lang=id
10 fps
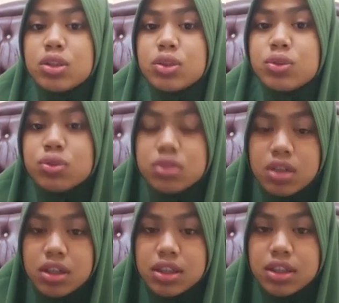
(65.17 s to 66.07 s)
To
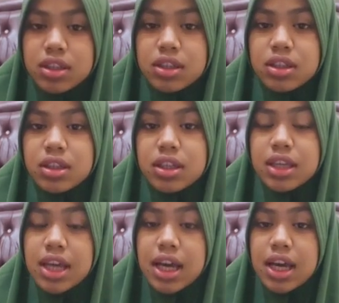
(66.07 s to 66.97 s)
not
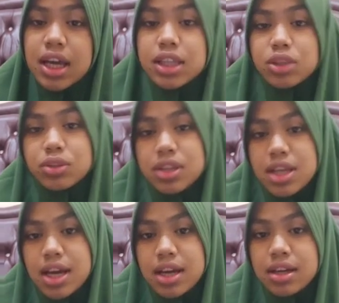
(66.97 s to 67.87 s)
ya atau
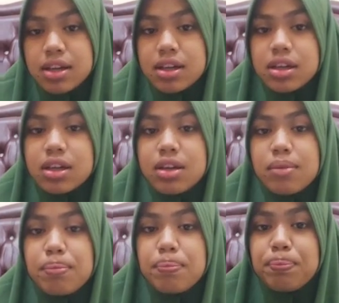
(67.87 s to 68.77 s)
tidak.
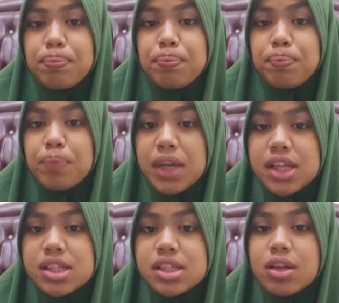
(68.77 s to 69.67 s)

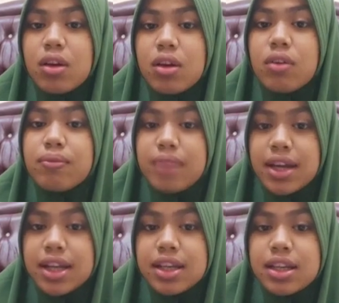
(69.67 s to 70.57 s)
Peace of
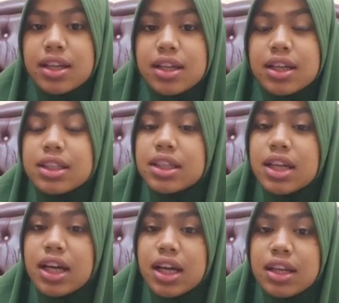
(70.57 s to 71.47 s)
mind
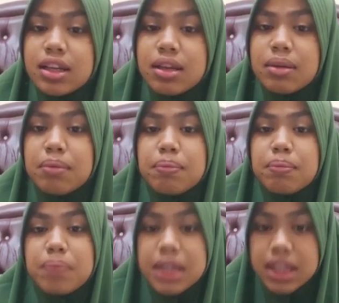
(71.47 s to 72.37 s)
ketenangan
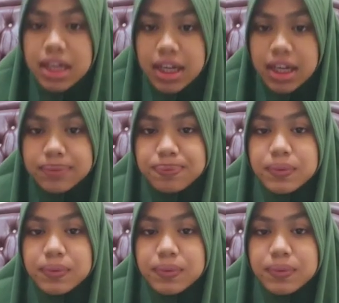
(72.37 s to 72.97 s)
pikiran.